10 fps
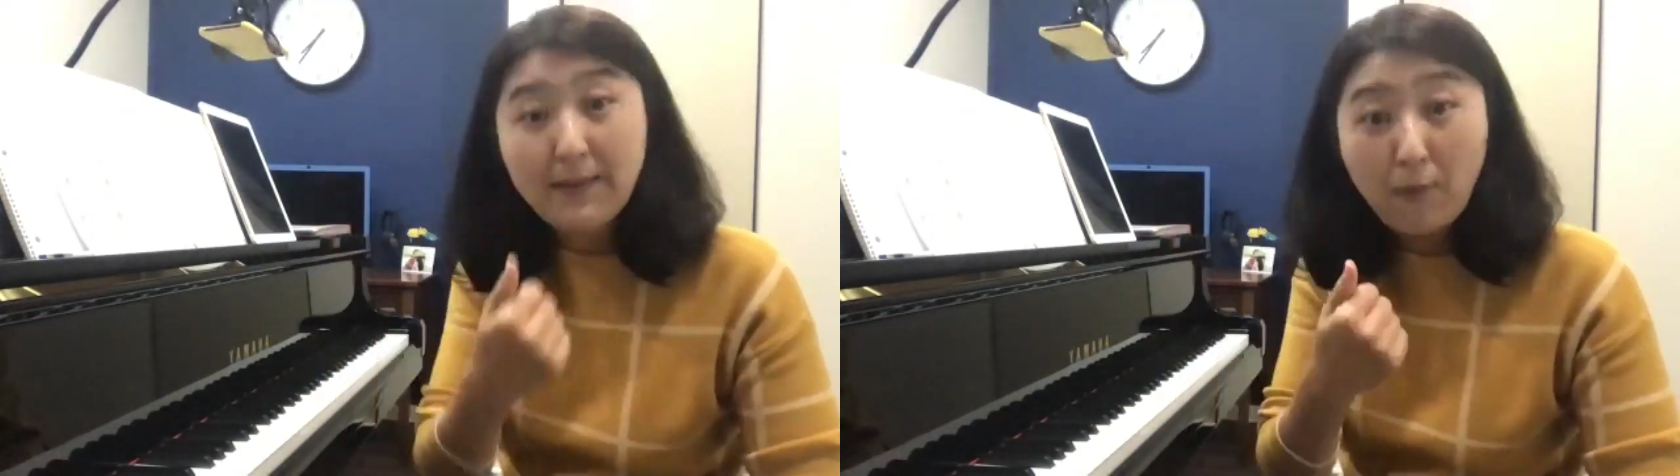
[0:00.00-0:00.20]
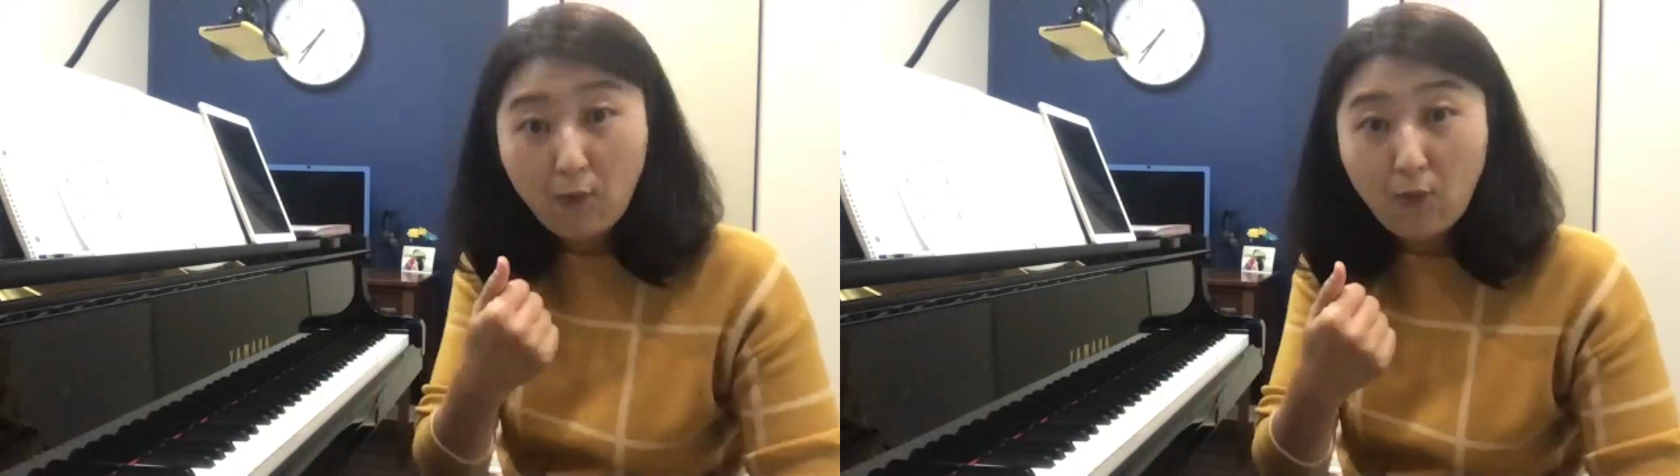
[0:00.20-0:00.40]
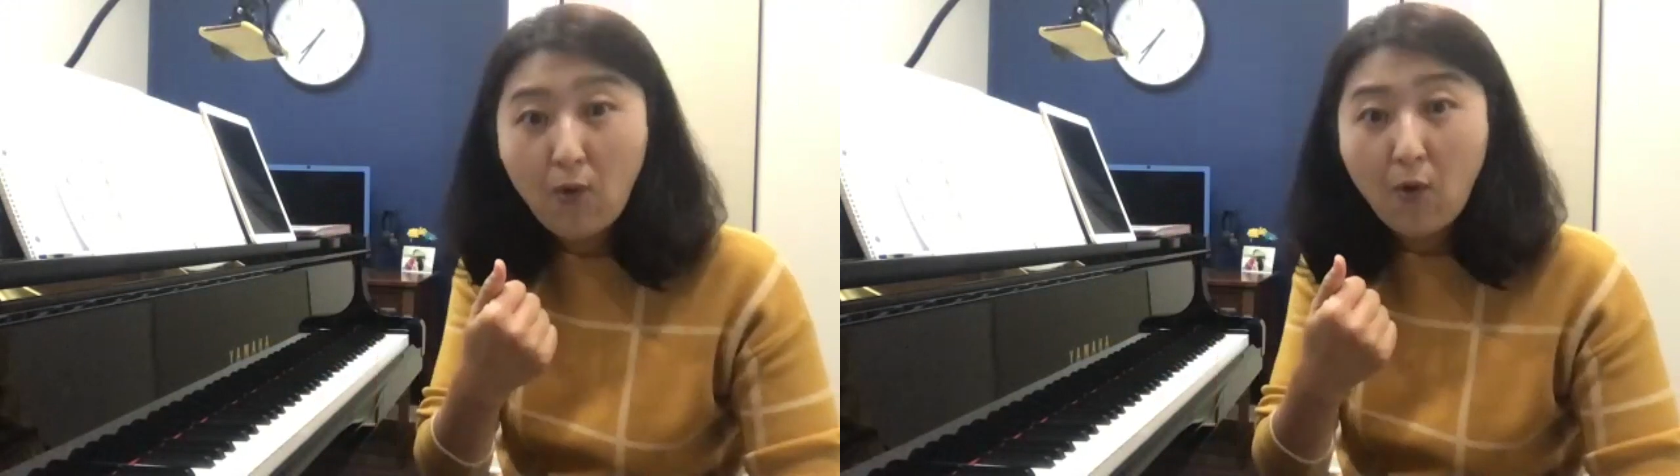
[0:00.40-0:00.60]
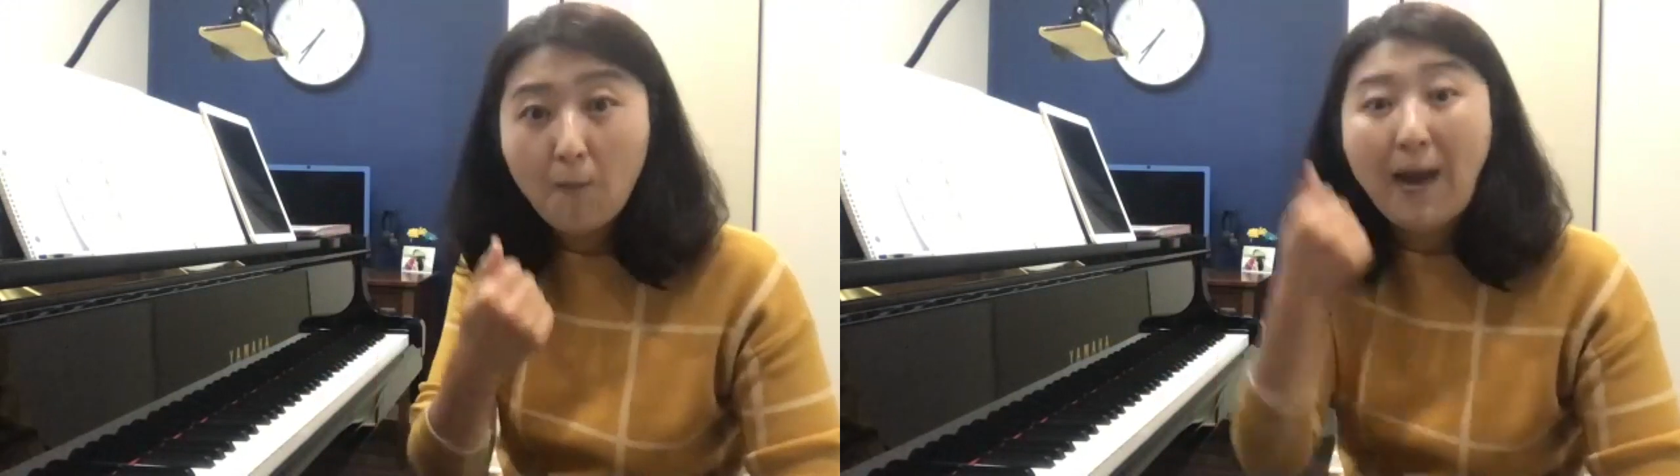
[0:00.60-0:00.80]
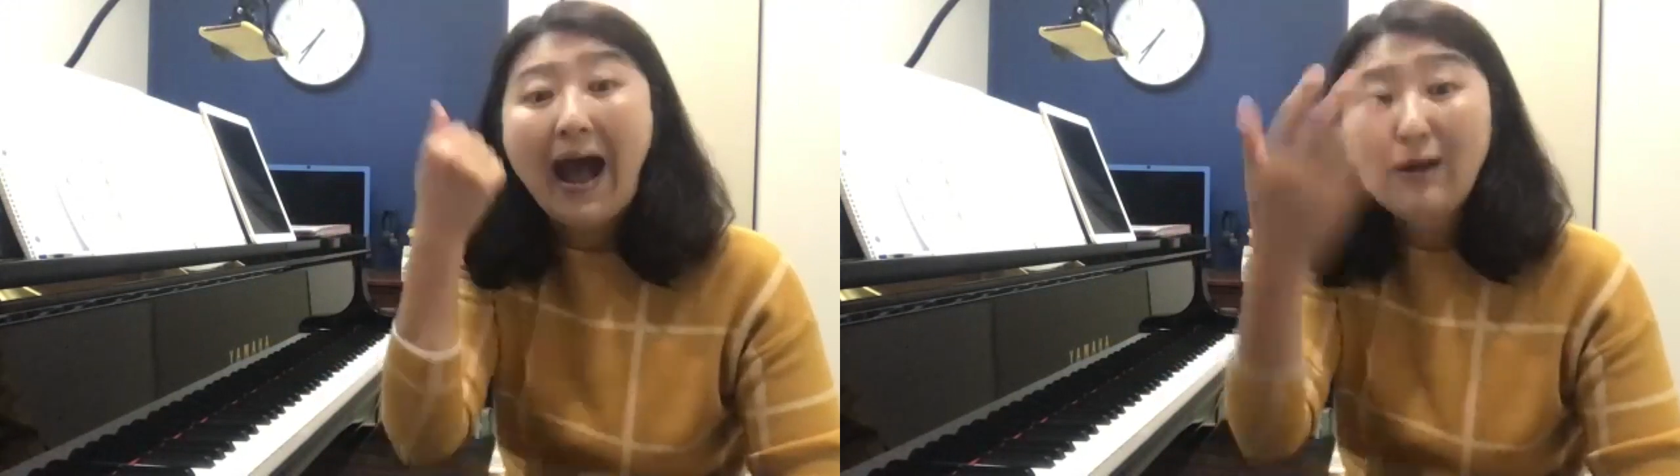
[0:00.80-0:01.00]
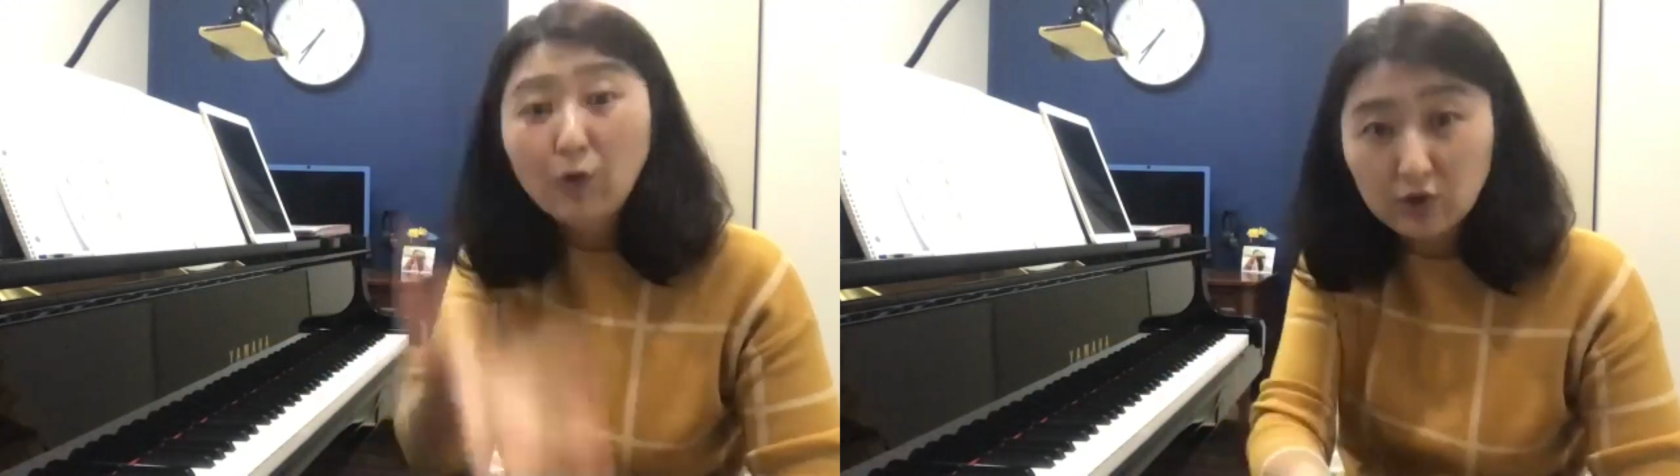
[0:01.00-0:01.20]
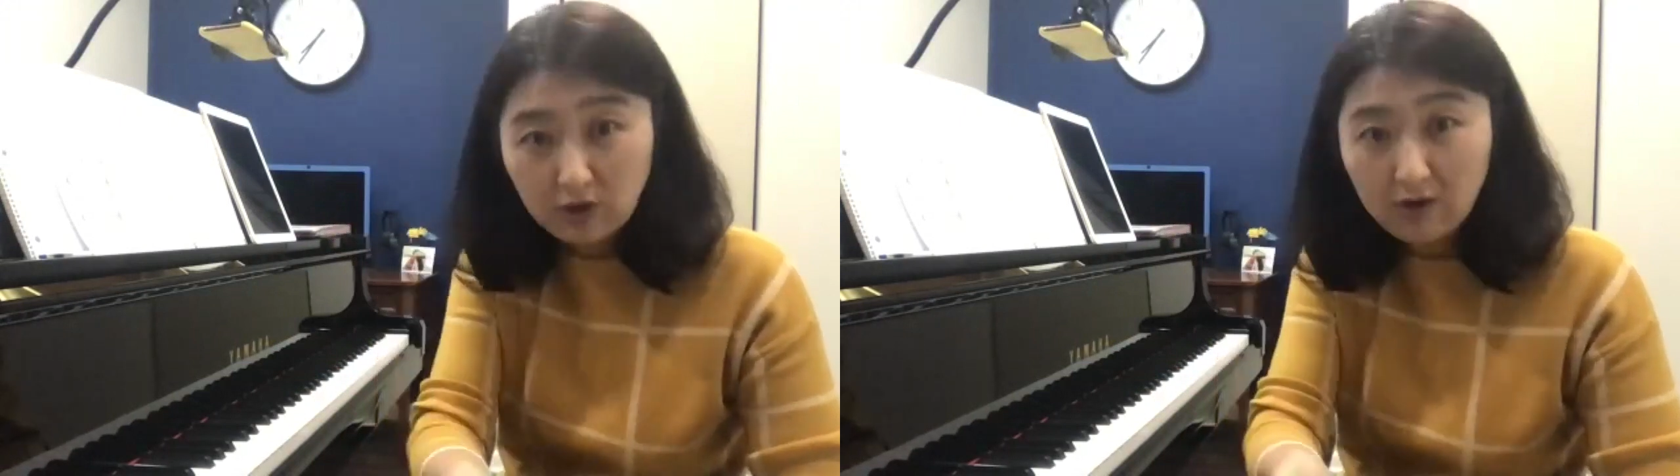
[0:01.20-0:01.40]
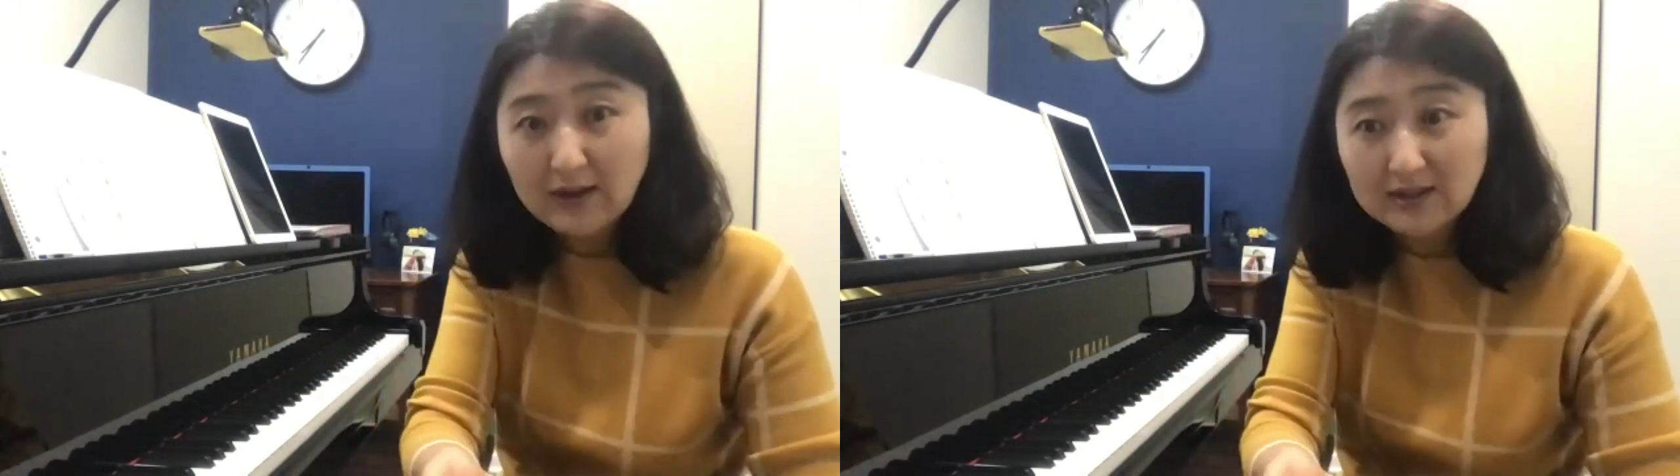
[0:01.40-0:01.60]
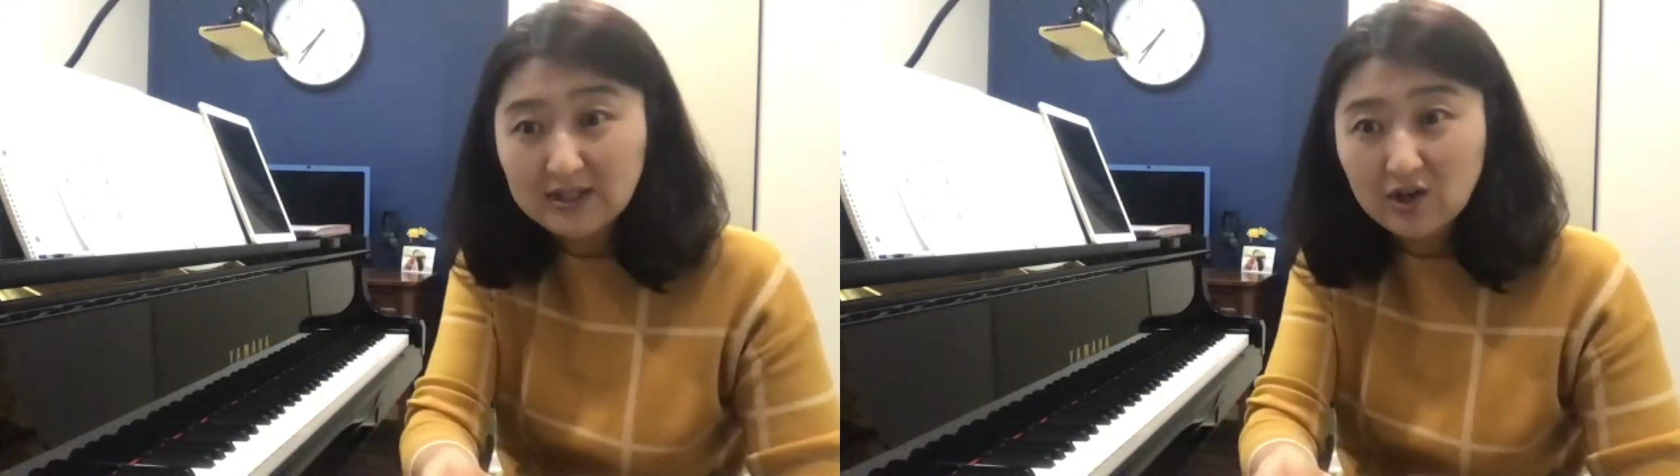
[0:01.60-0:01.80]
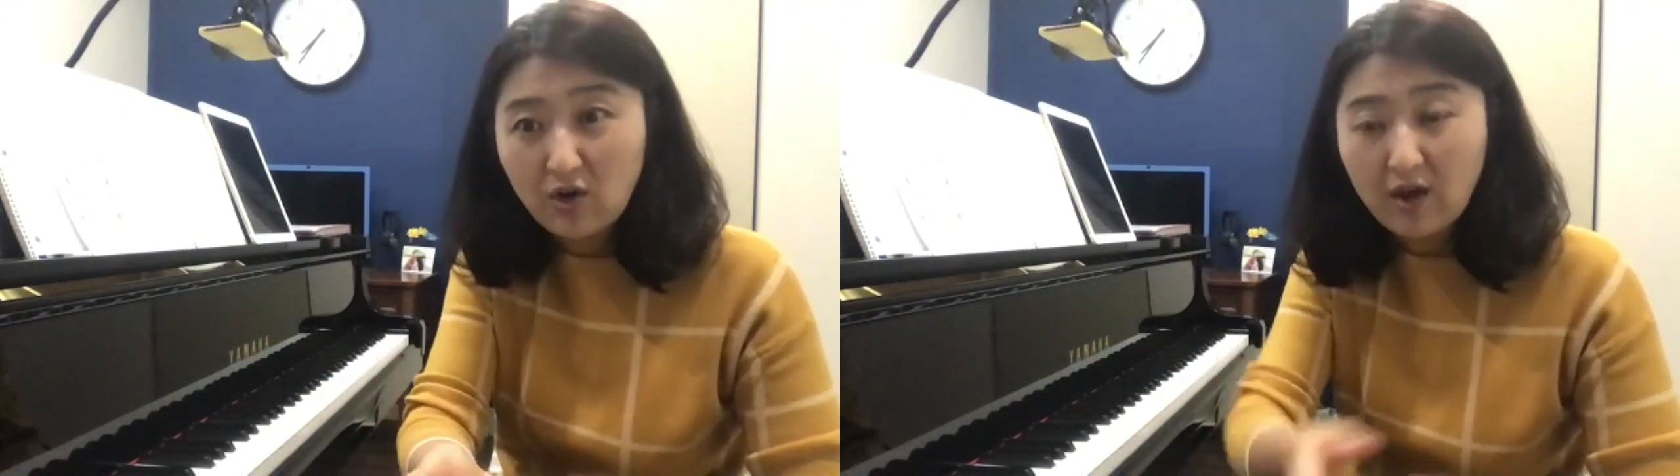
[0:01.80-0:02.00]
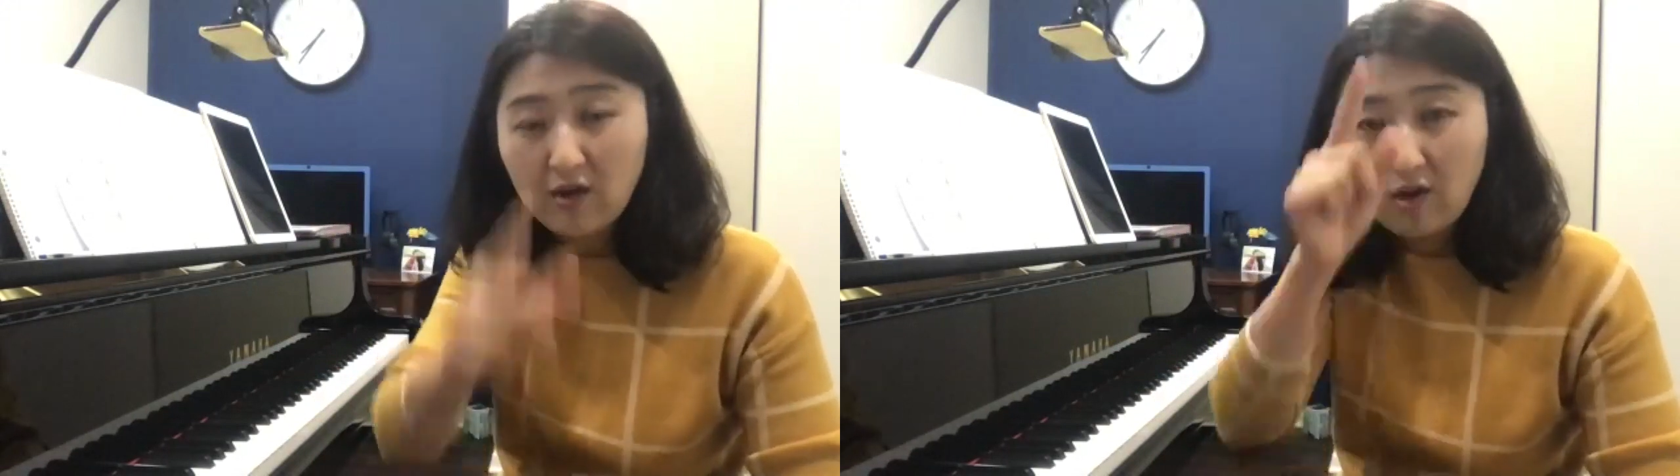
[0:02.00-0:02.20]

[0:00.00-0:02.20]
보고 바로 연락을 드릴 거예요.